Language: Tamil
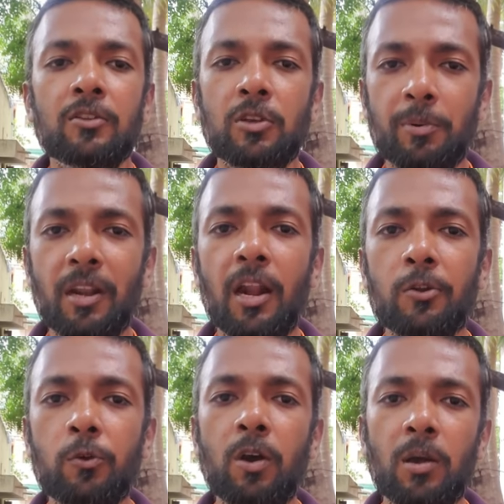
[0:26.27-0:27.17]
ஸோ இப்போ
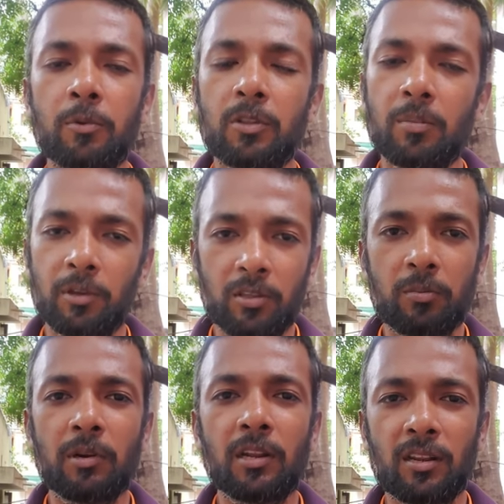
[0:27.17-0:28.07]
நாட் டூ ஆகும்போது நமக்கு
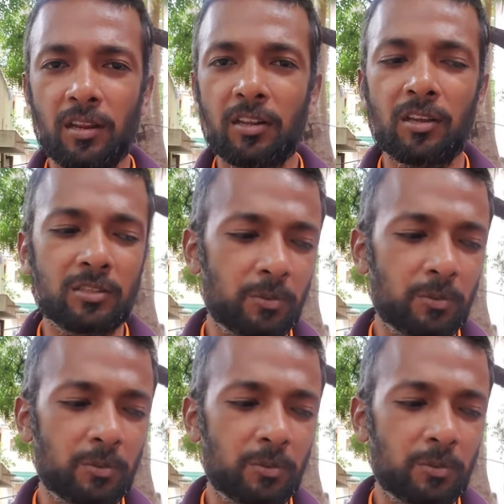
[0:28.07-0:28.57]
இதுக்கு முன்னாடி நிறைய